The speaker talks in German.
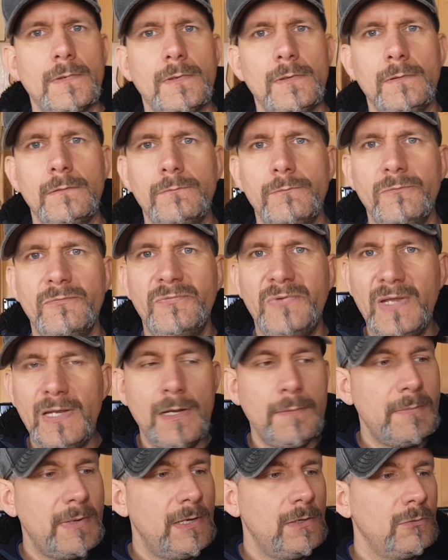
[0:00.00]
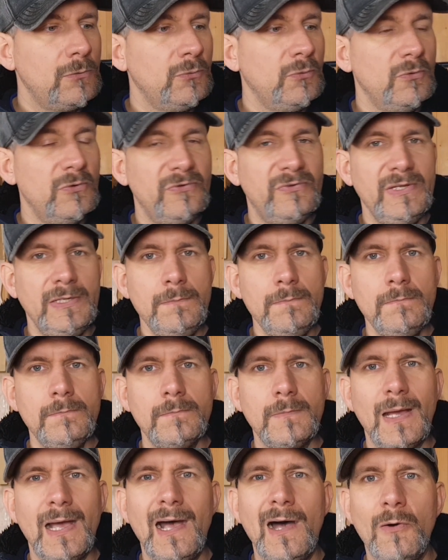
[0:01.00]
äh, Fehlermeldung 07,
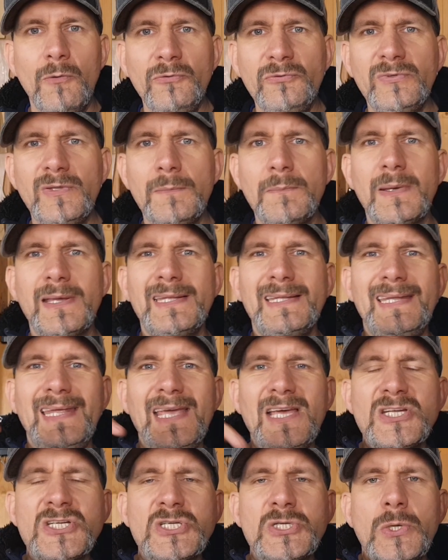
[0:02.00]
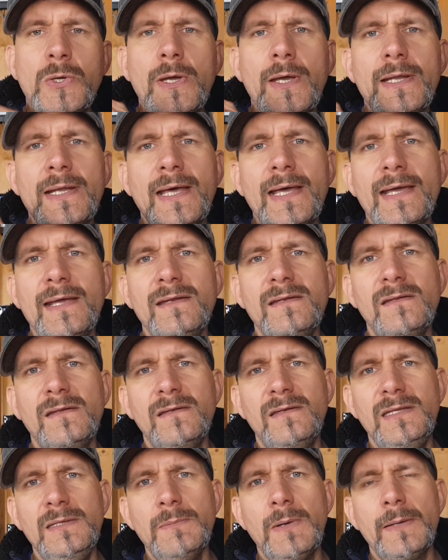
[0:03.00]
außer bei der Steuereinheit,
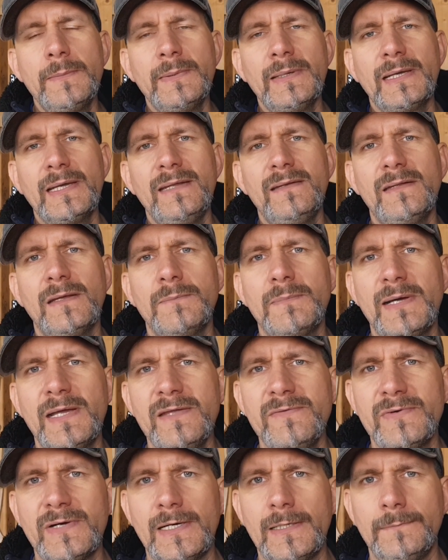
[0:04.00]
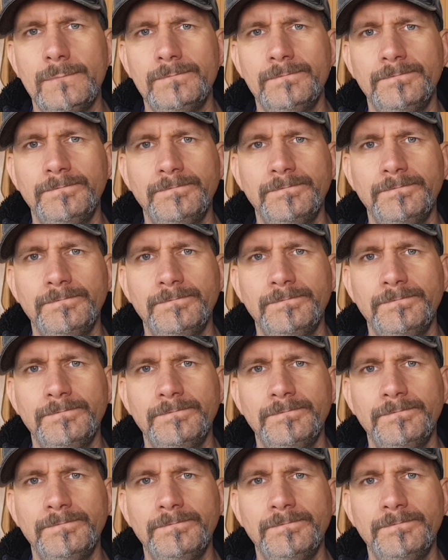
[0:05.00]
die beim Gerät dabei war.